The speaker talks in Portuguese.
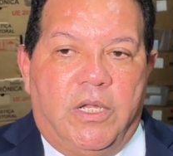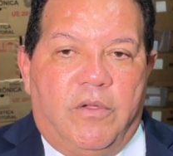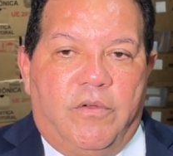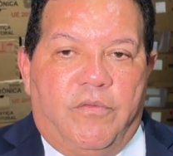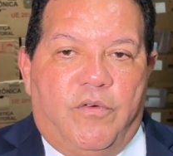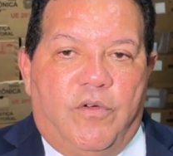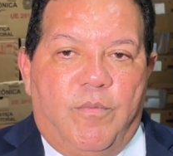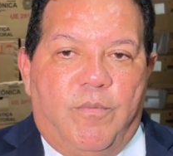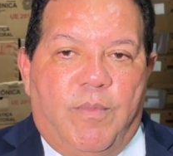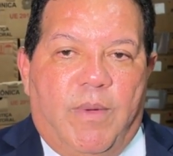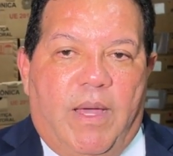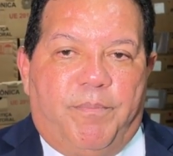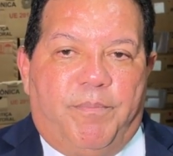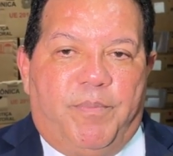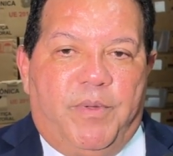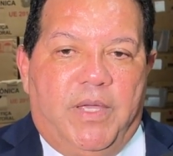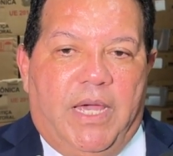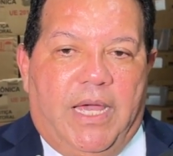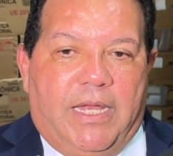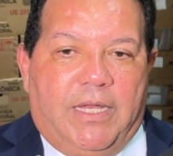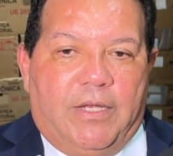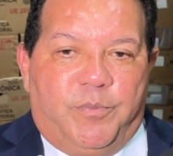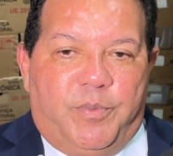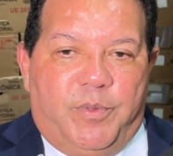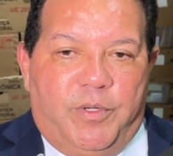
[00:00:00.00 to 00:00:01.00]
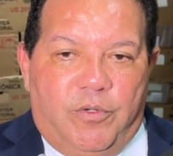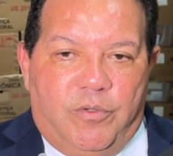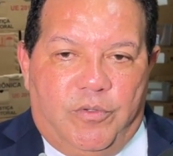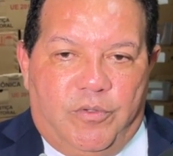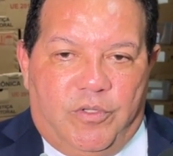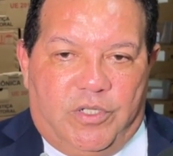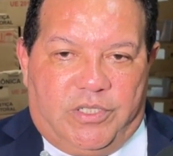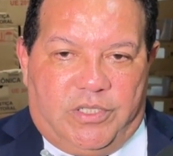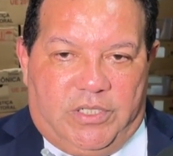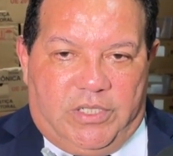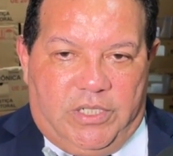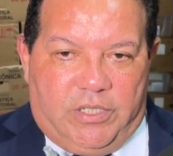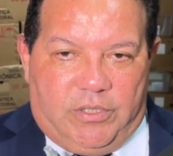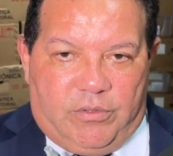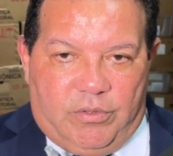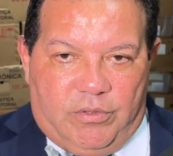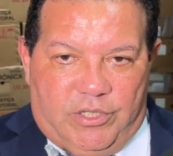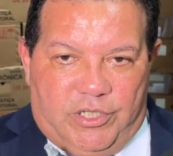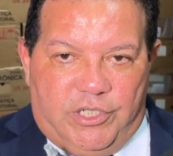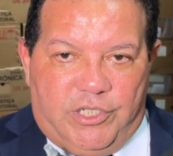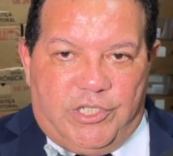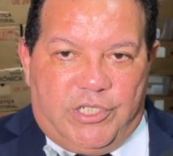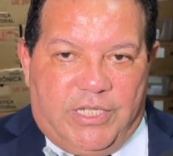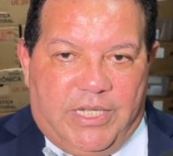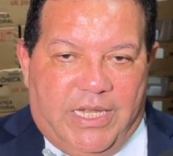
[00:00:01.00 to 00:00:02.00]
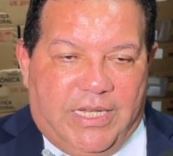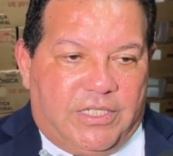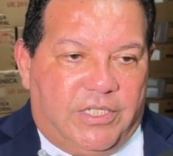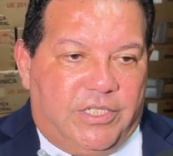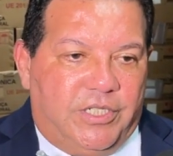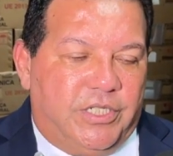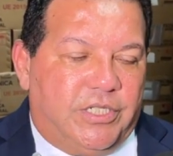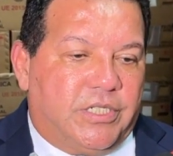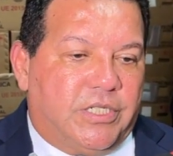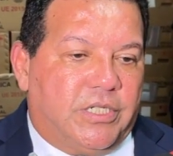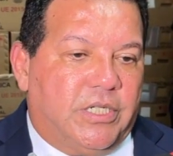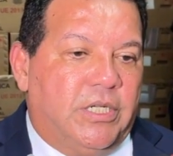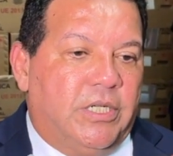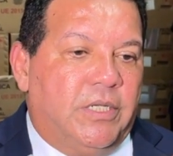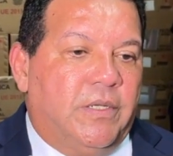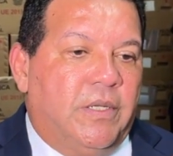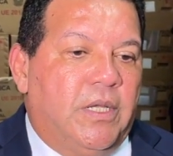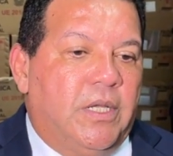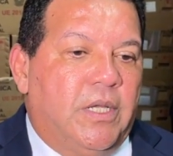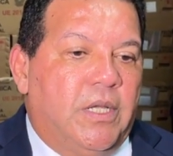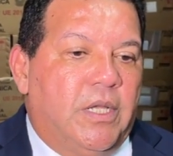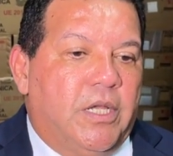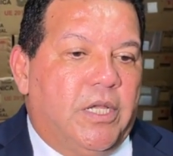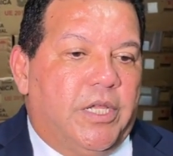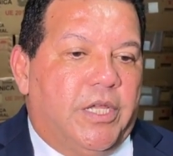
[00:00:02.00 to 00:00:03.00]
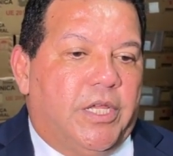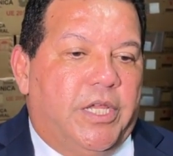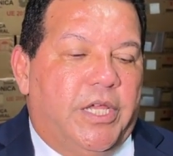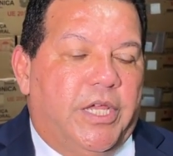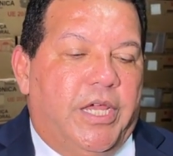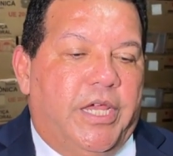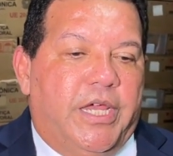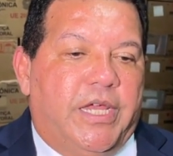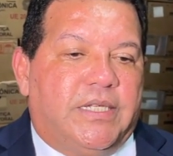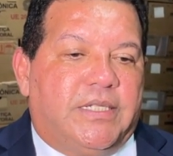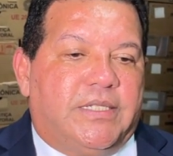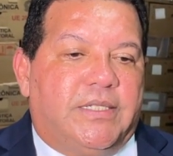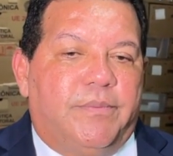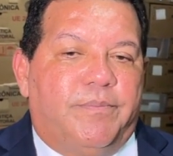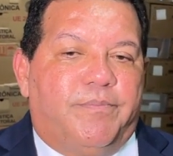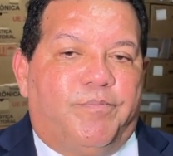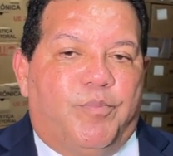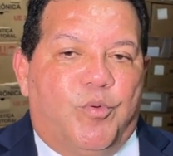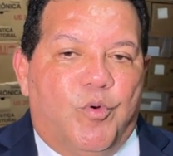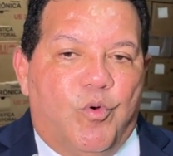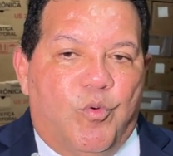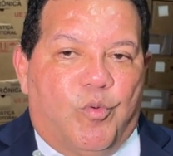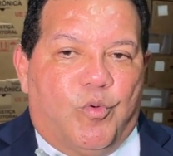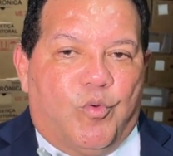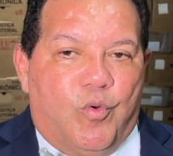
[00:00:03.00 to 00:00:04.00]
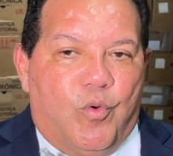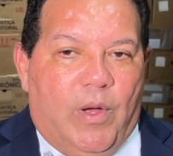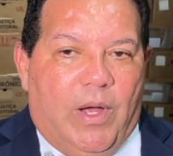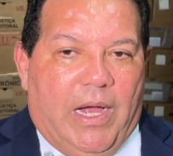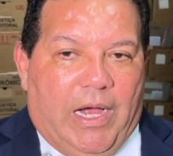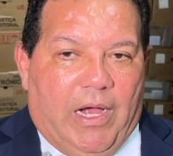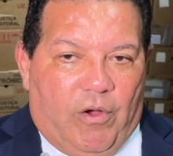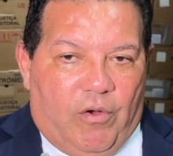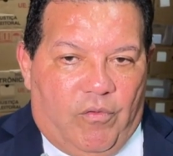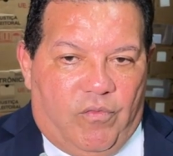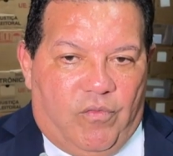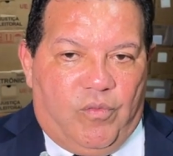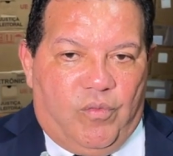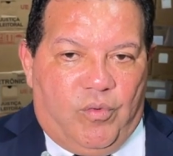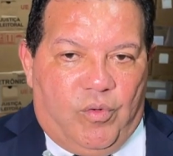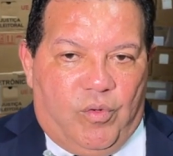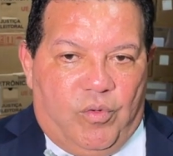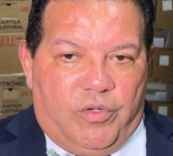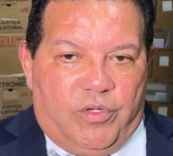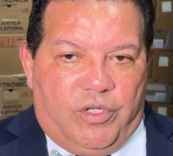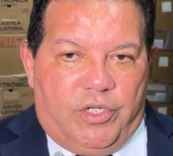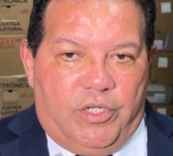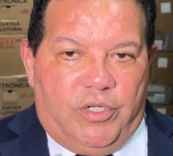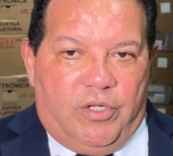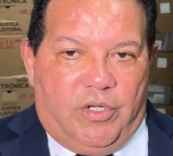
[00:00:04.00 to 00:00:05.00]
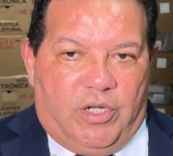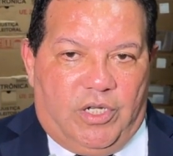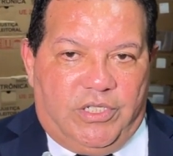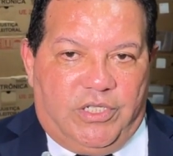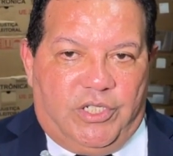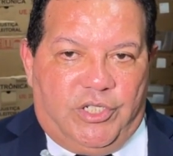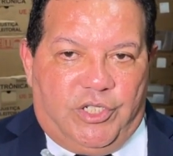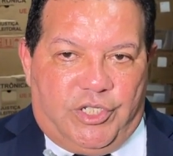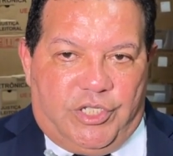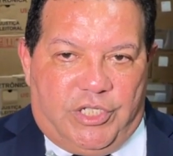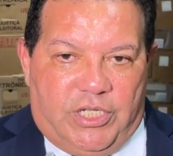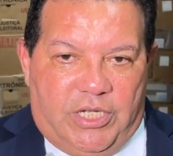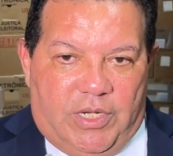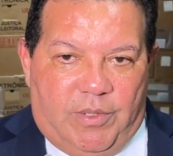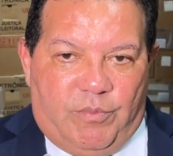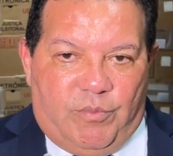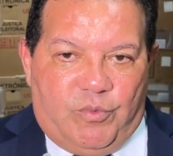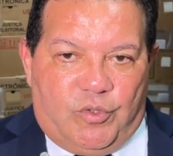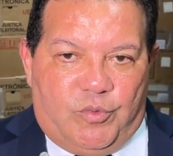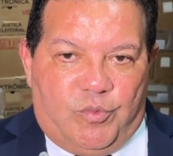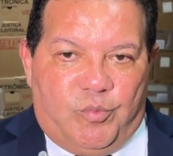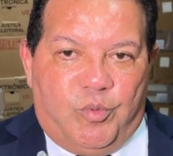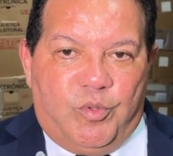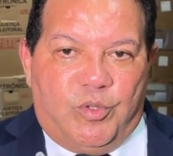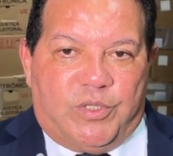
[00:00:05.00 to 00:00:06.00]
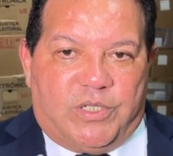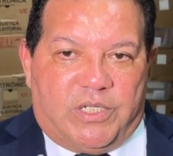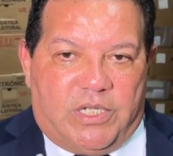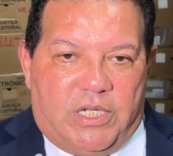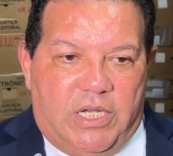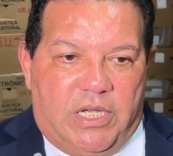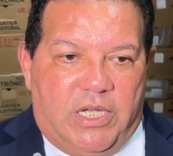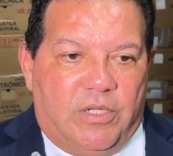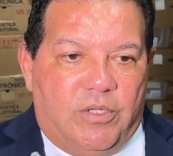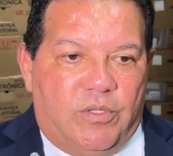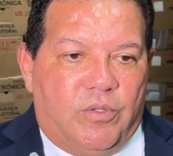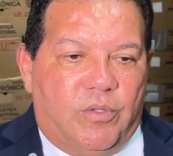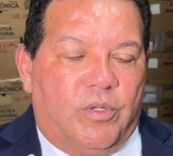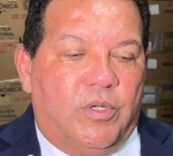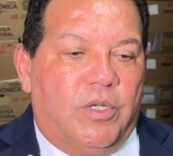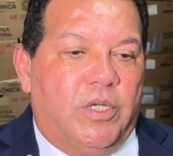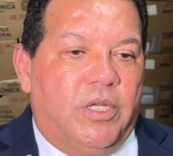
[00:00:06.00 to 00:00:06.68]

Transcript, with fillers: Foi mapeado pelo nosso setor de estatística que esse público-alvo que nós estamos buscando,